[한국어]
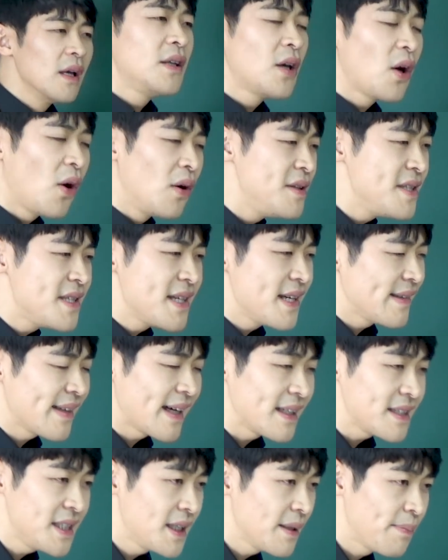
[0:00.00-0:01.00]
현재
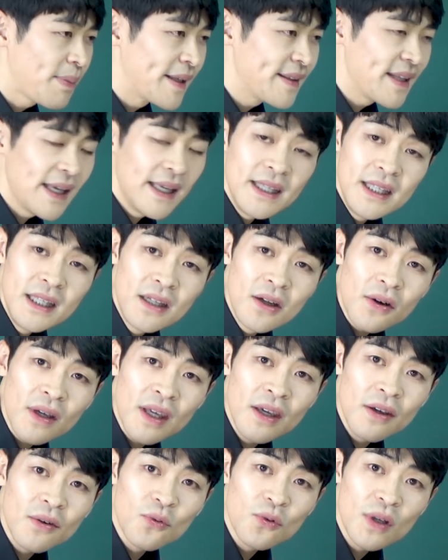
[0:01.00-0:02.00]
사실에 반대
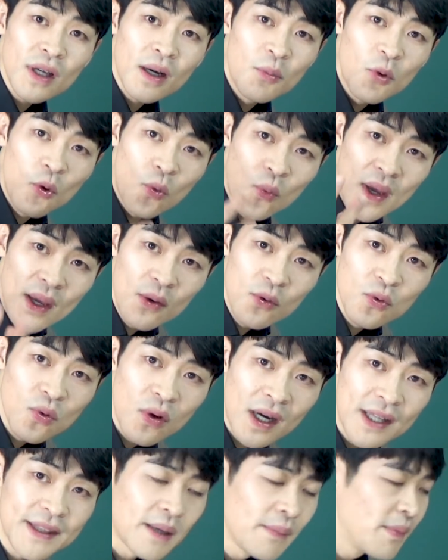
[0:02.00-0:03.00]
이렇게 우리가 뭐
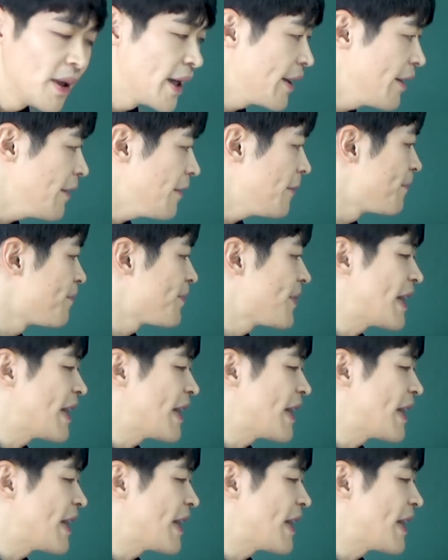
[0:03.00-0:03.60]
외우고 한단 말이에요